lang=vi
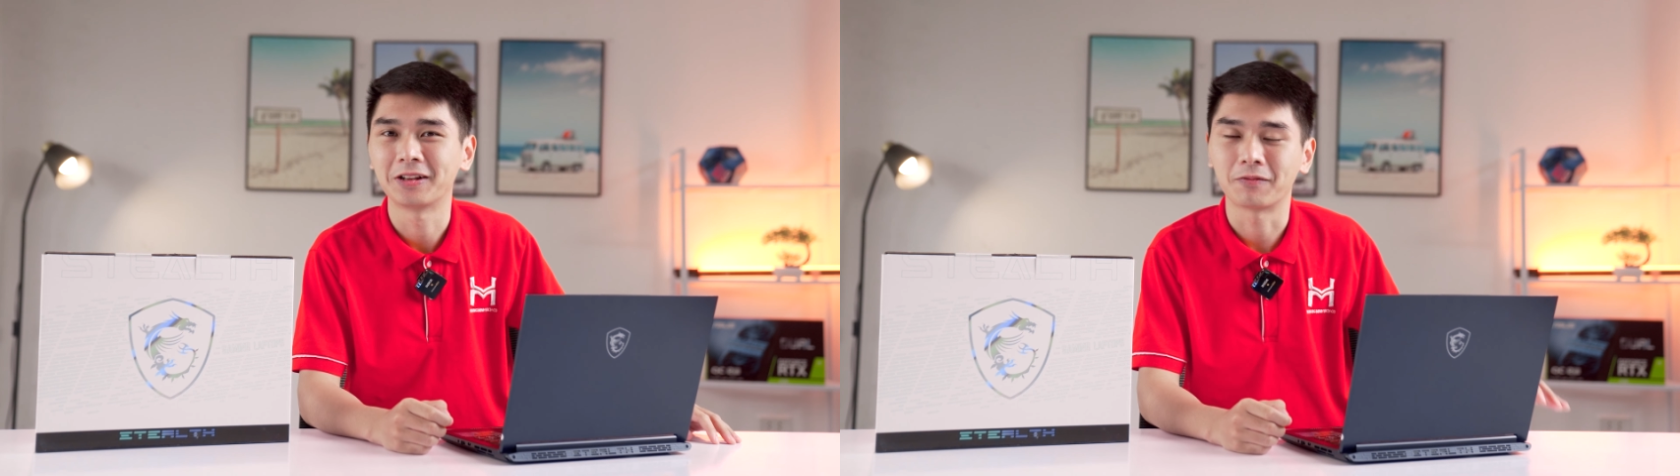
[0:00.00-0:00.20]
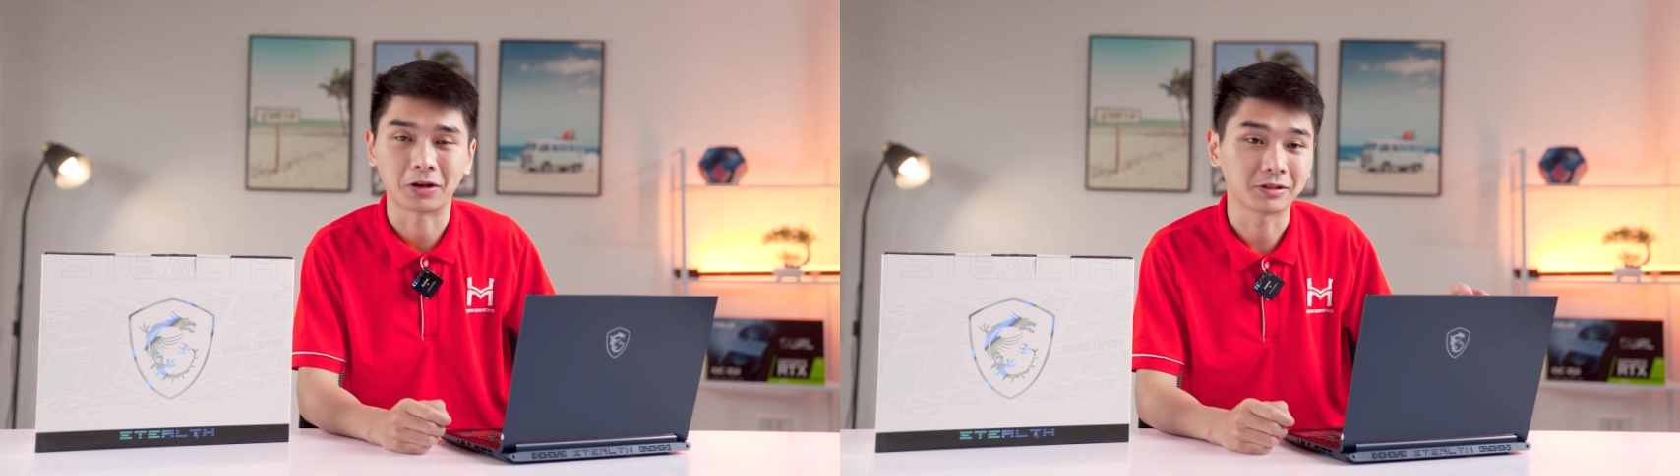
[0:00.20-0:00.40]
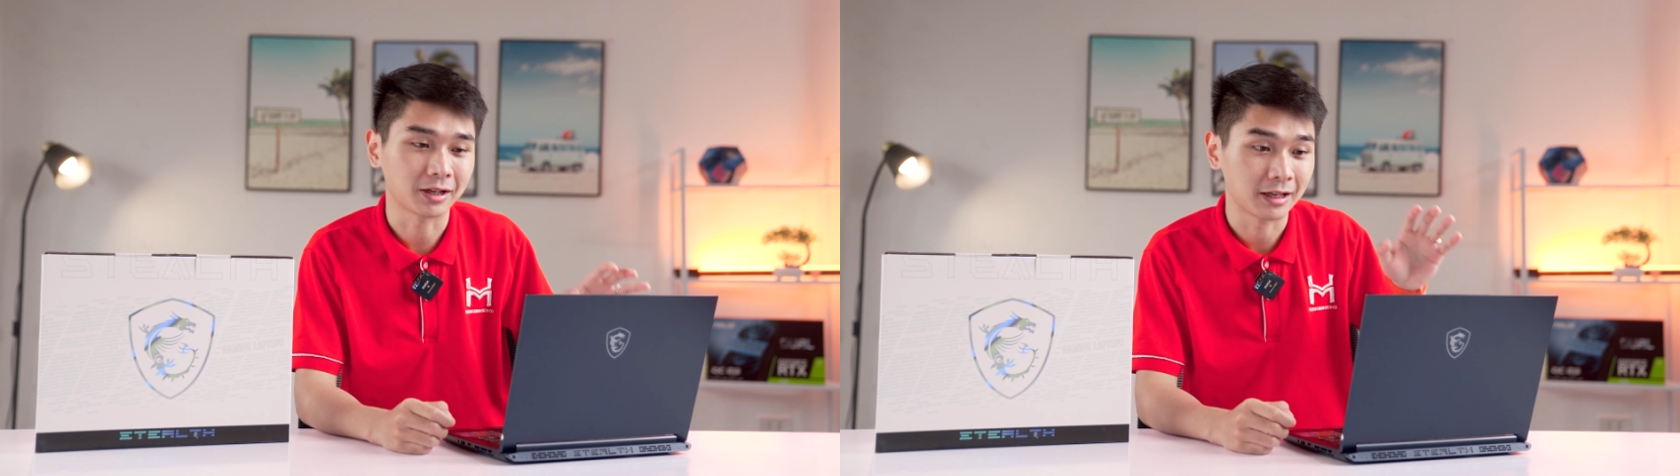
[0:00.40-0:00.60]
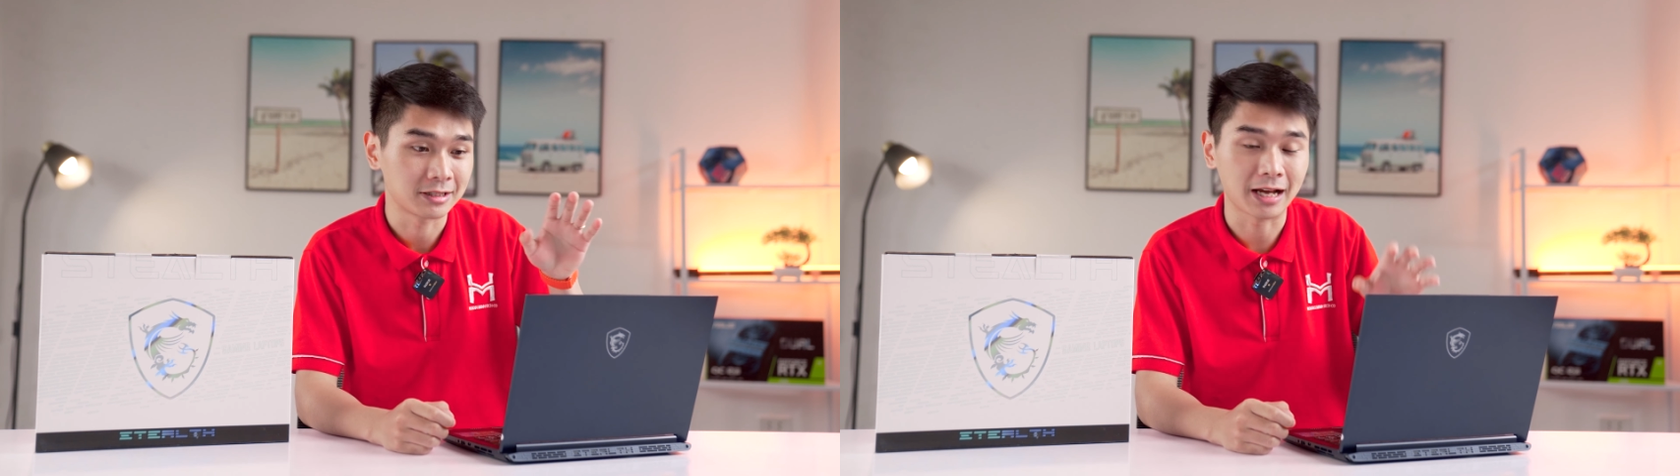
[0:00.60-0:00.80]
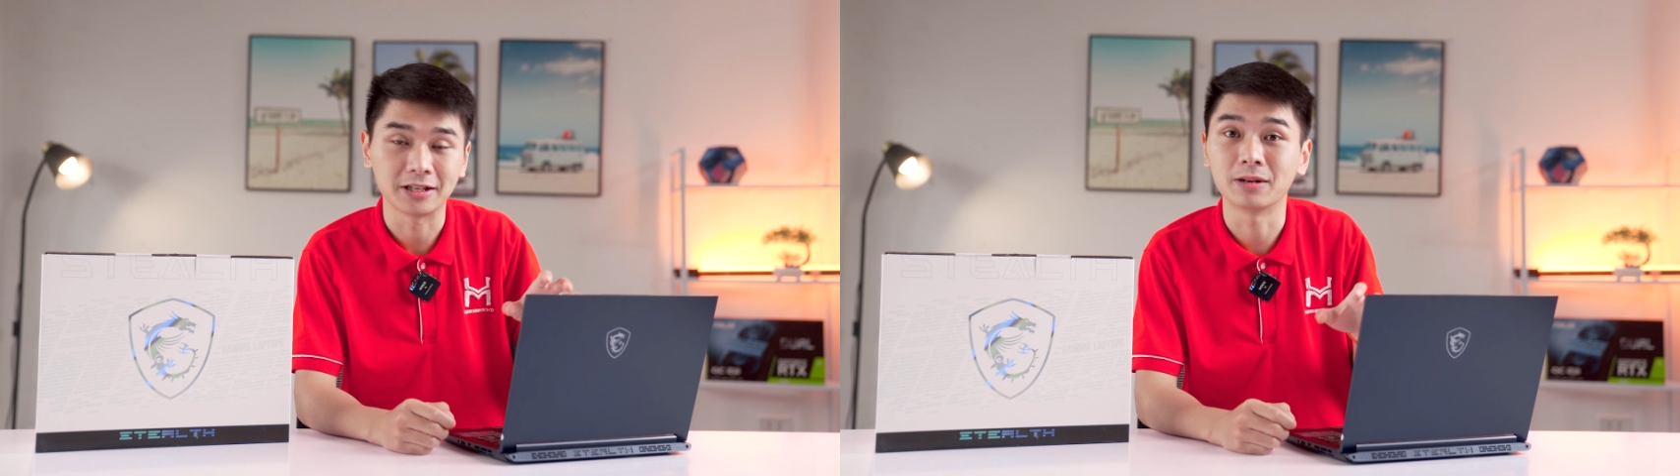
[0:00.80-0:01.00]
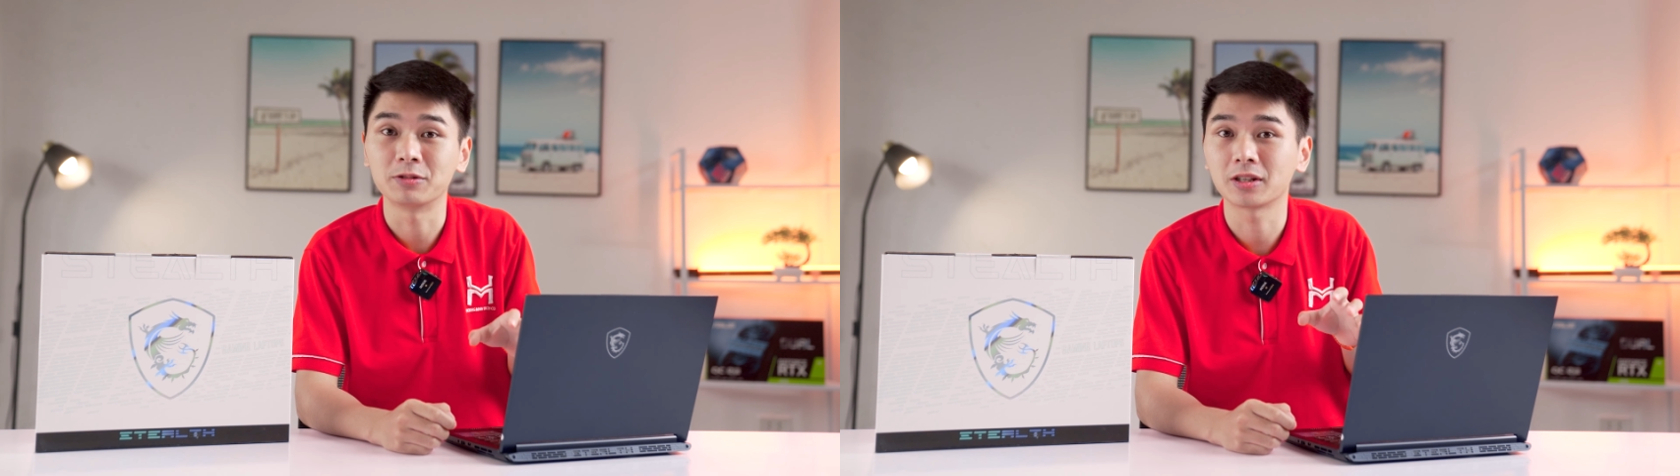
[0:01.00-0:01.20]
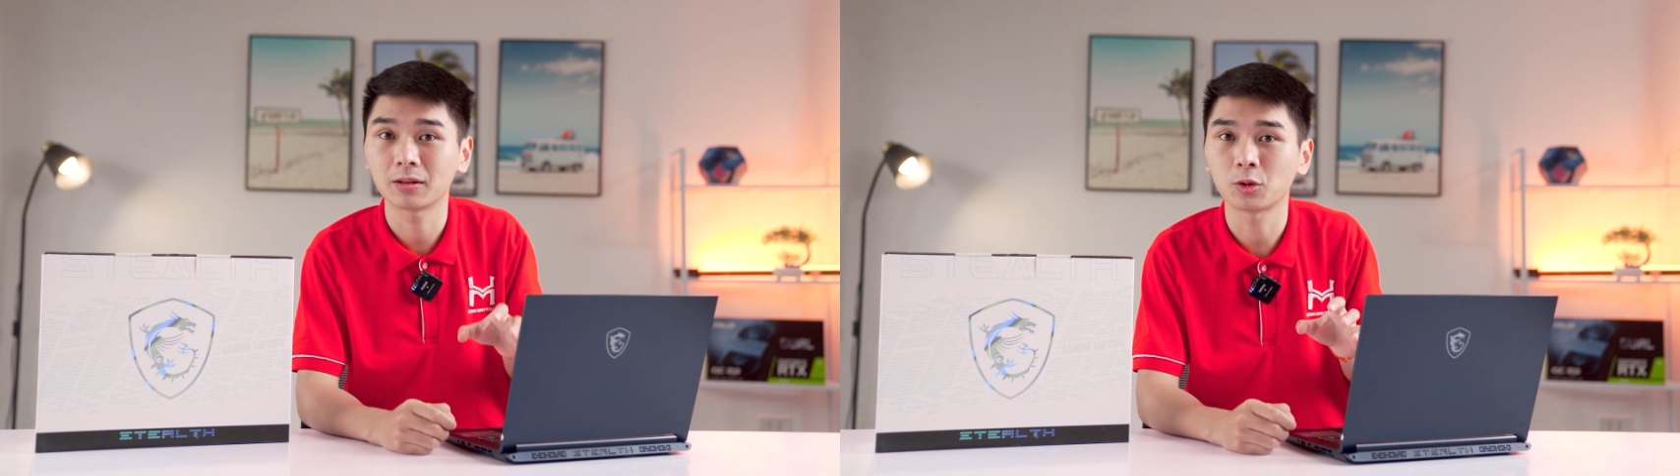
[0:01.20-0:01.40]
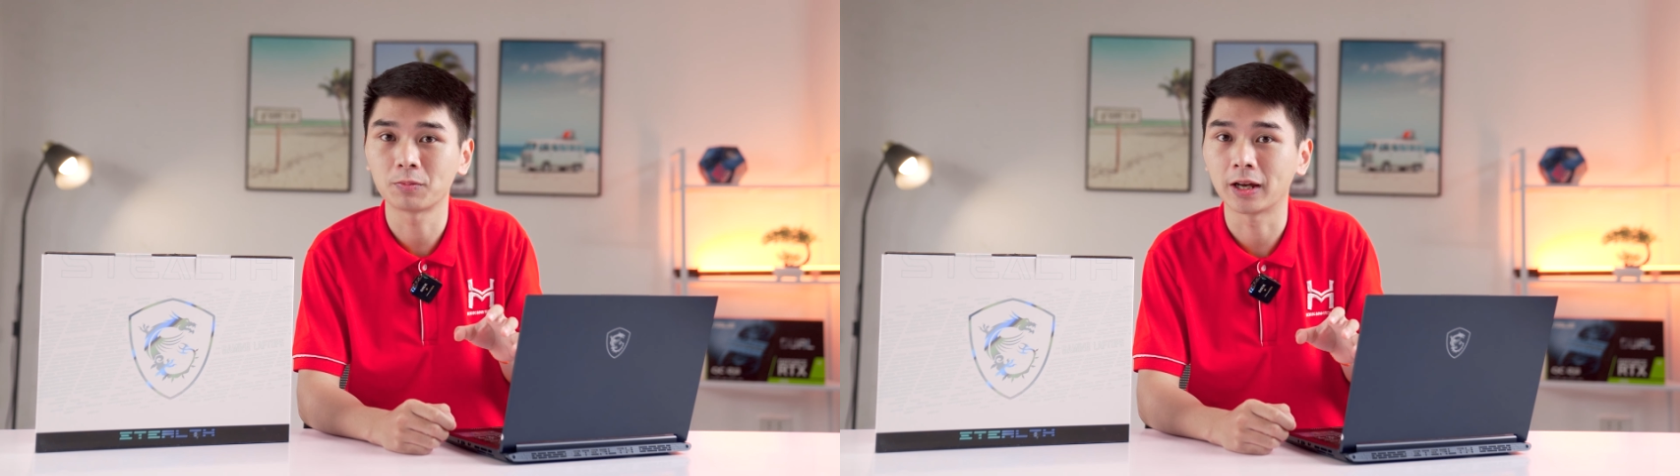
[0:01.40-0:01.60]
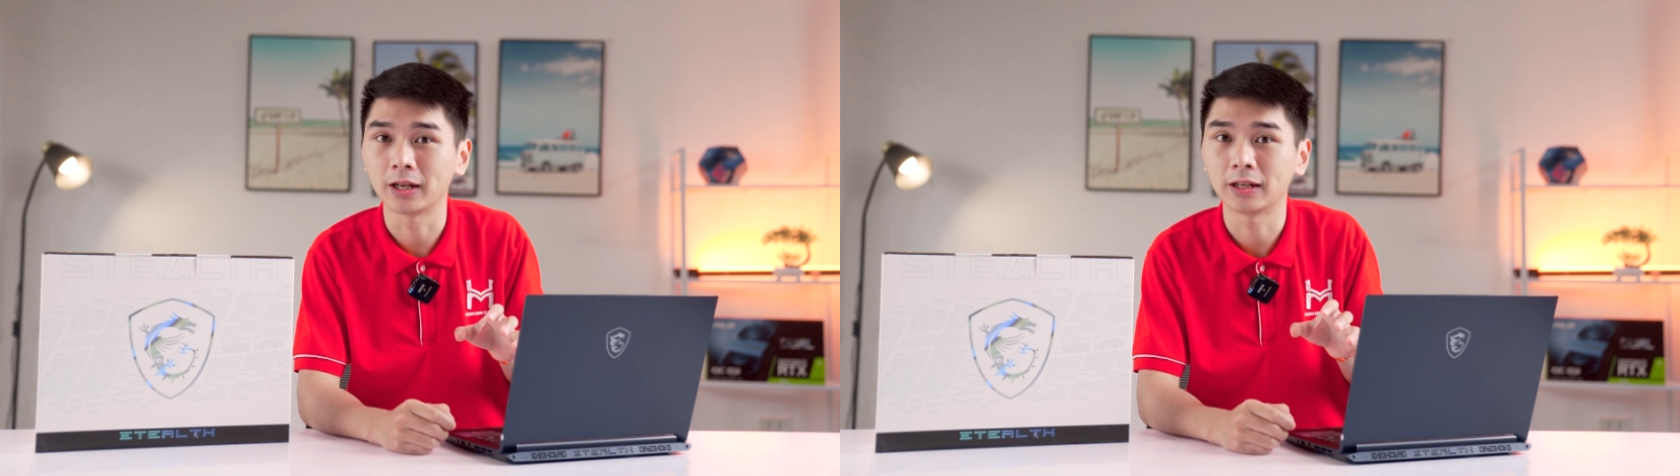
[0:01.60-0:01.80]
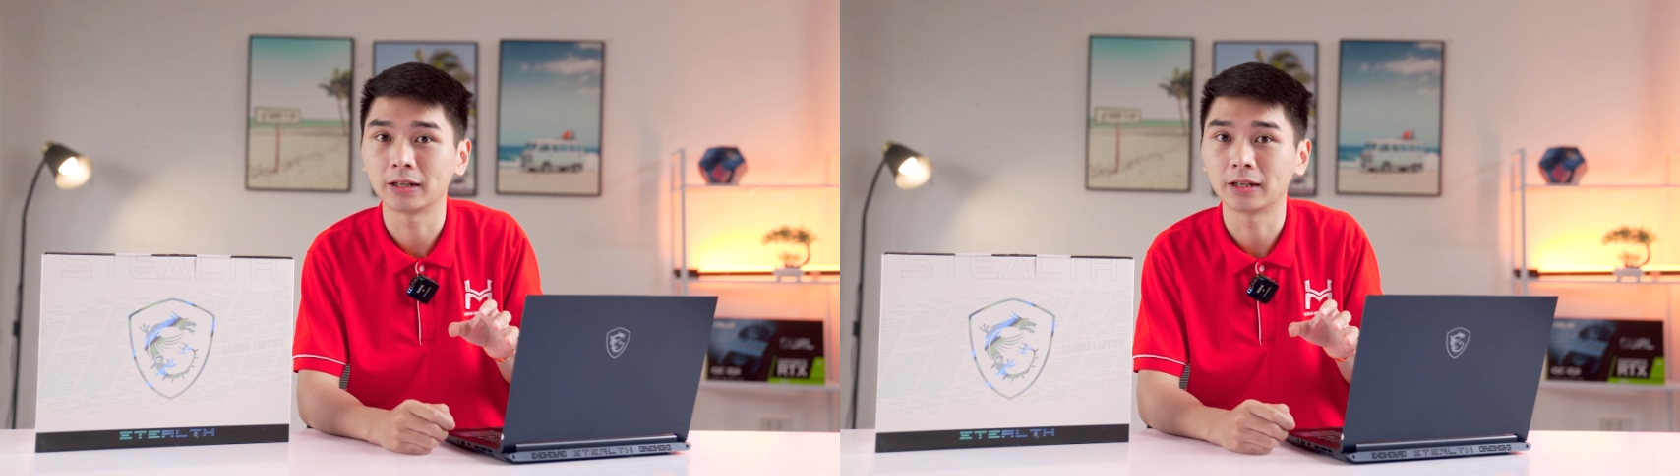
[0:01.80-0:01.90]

Phải nói thật là trải nghiệm chiếc laptop này